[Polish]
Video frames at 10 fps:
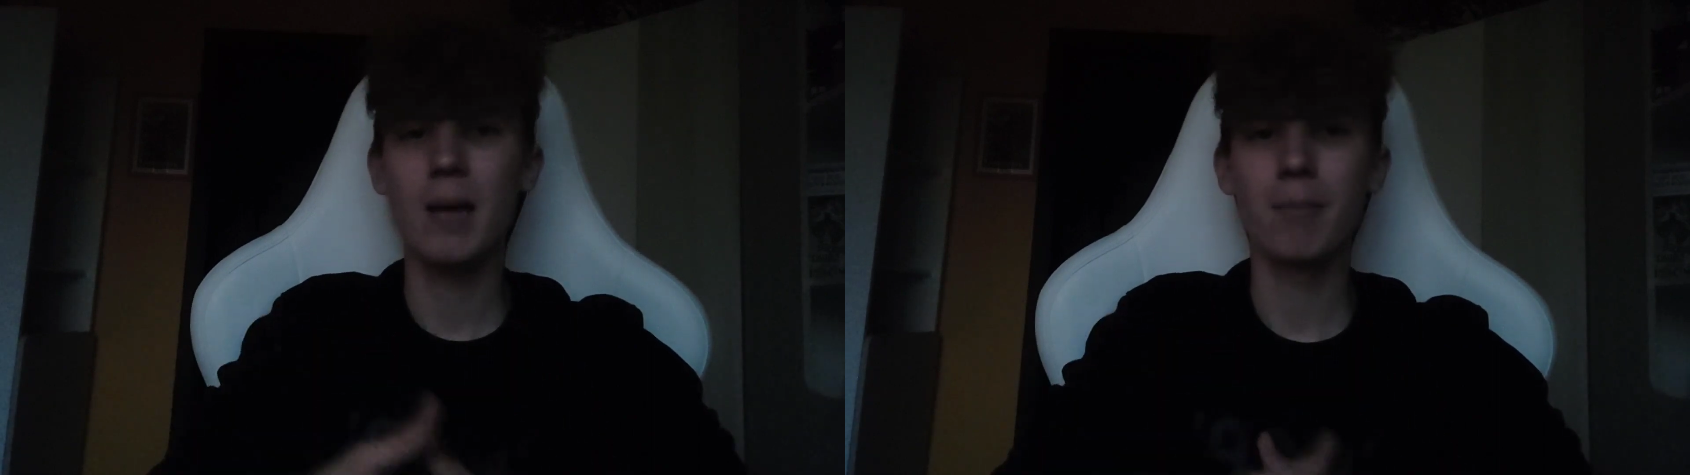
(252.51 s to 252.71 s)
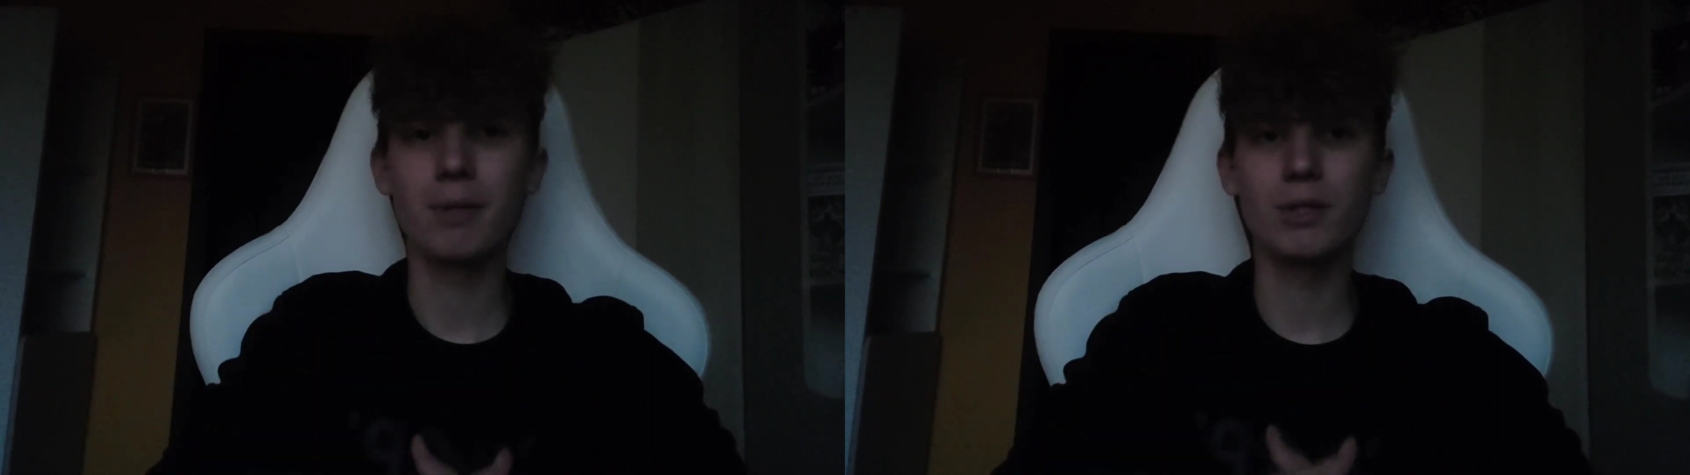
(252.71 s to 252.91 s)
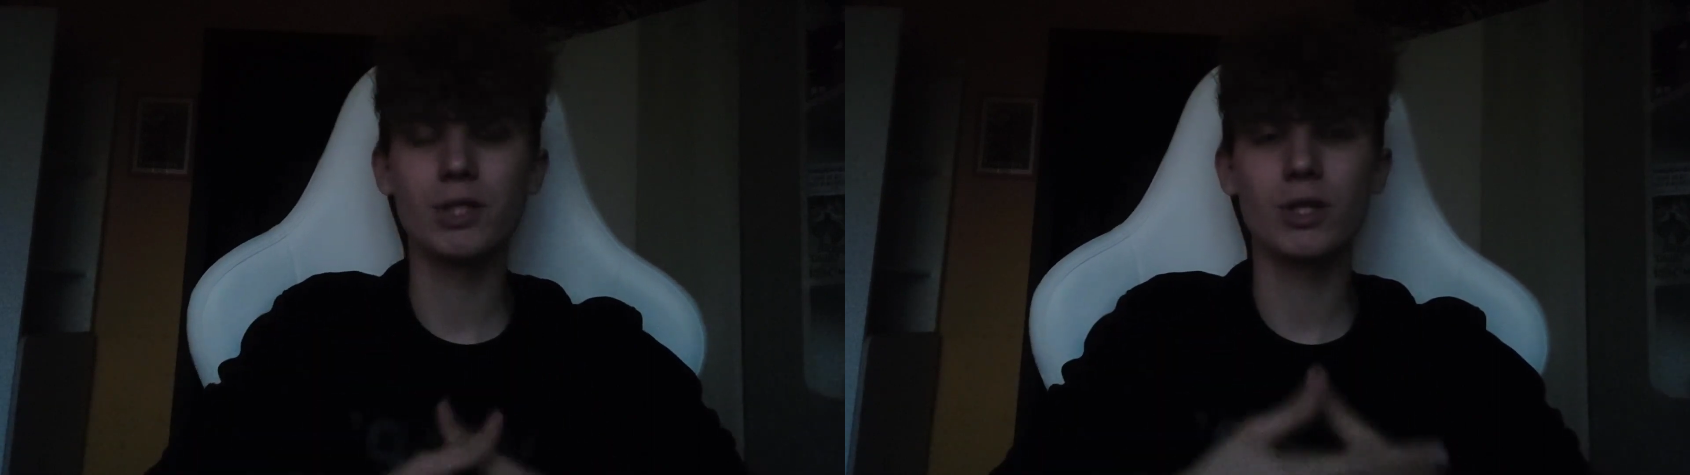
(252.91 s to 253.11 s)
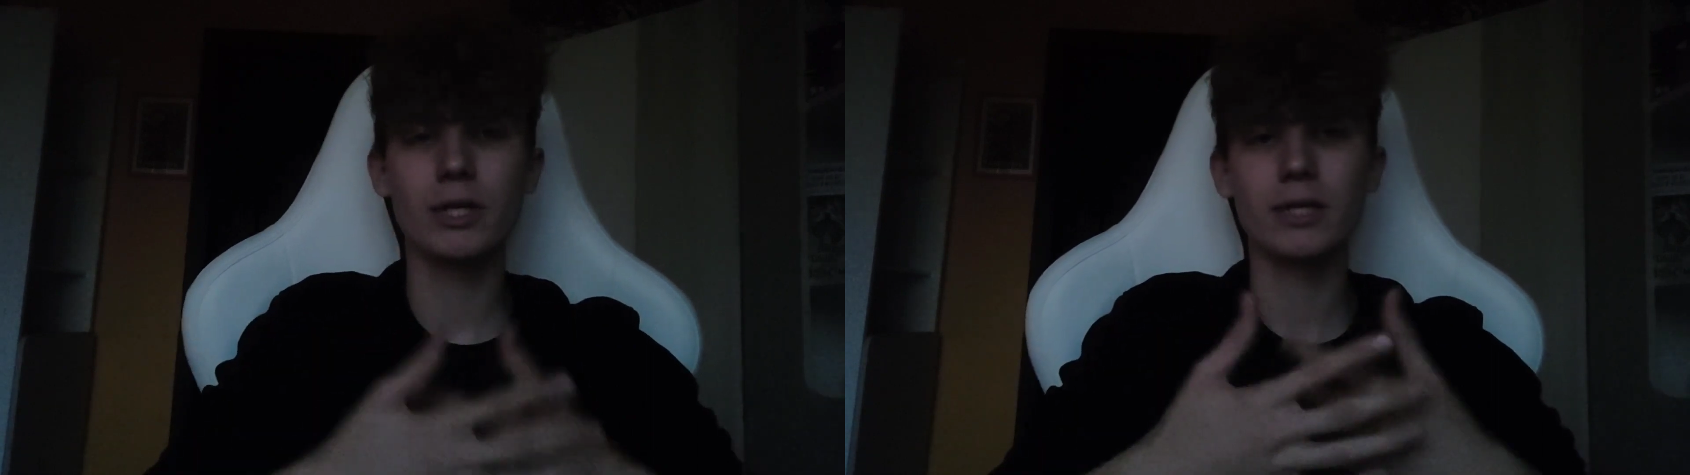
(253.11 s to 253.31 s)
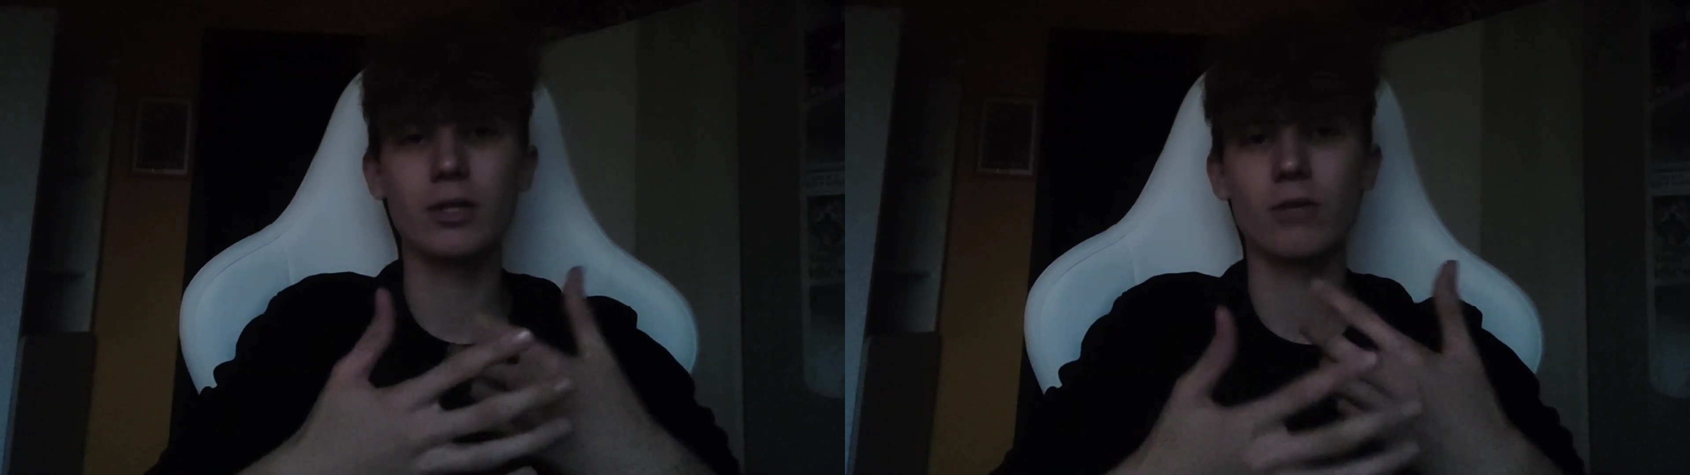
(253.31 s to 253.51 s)
Były tylko
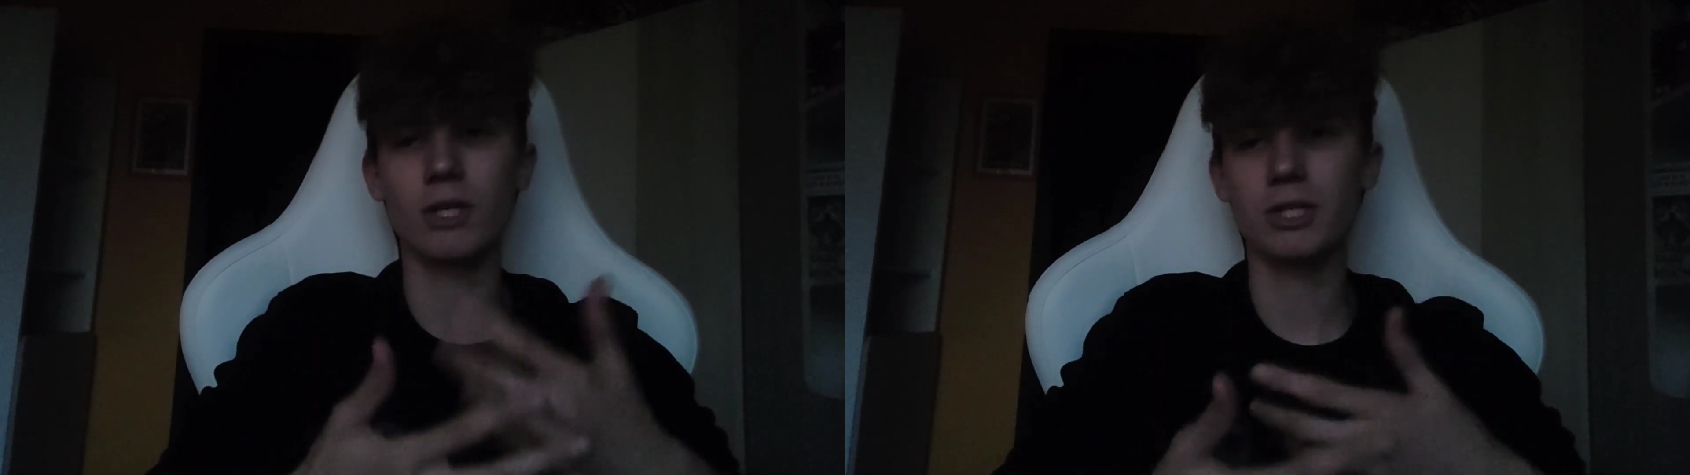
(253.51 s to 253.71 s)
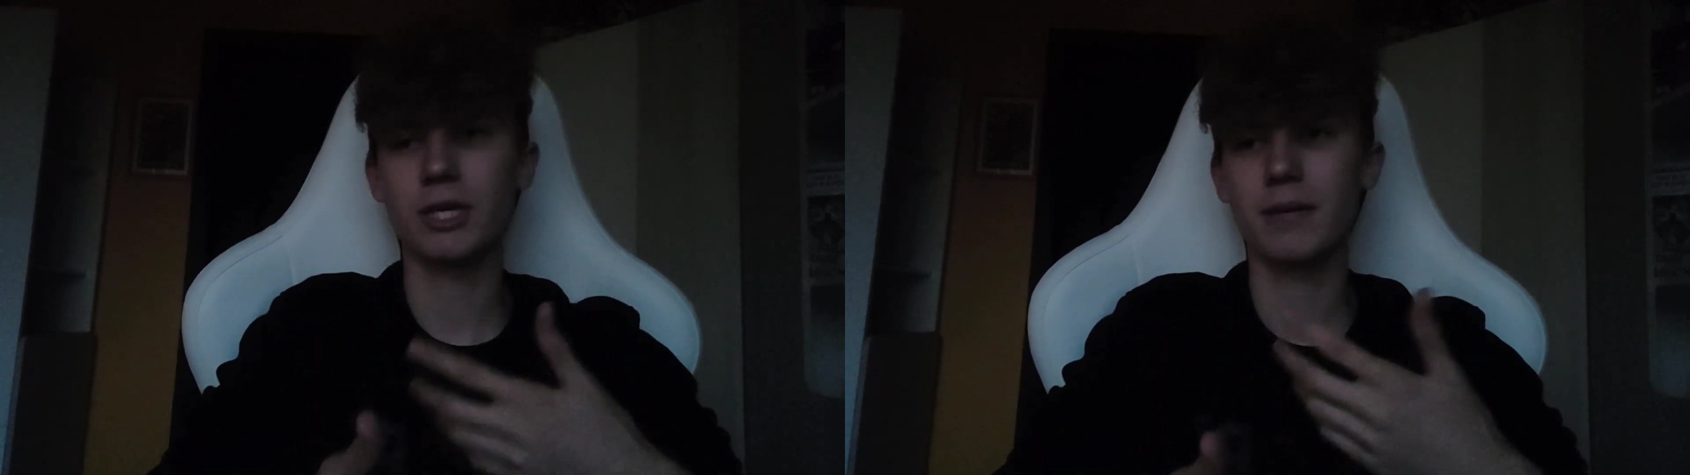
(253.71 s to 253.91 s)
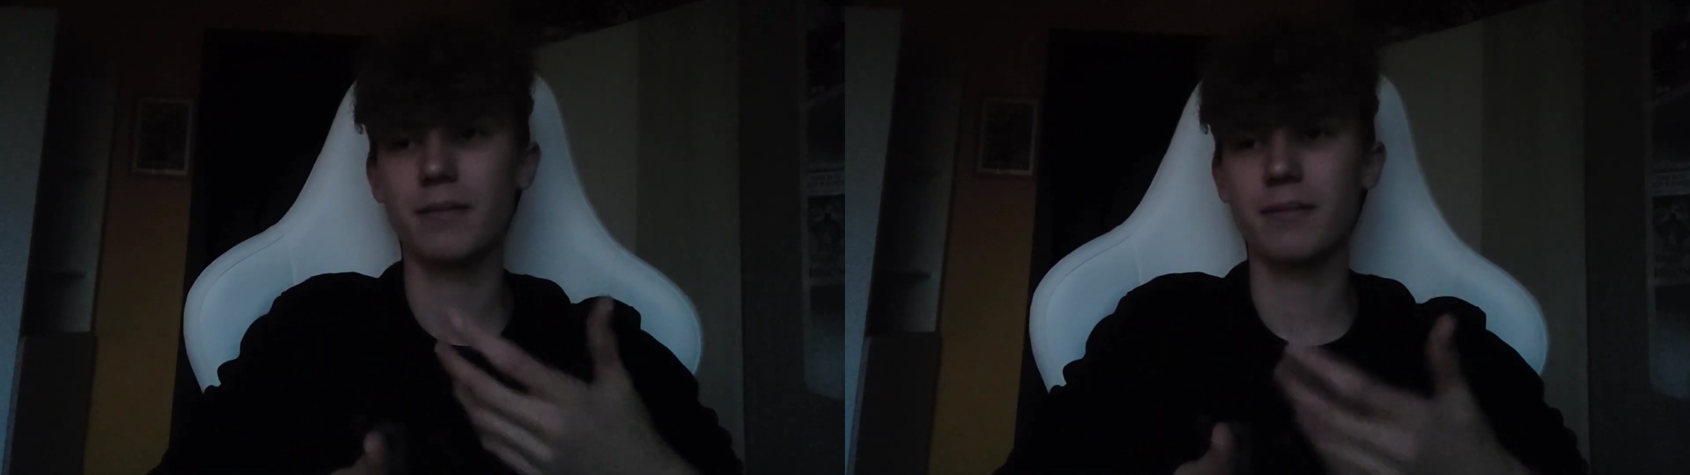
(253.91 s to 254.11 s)
jedno właśnie,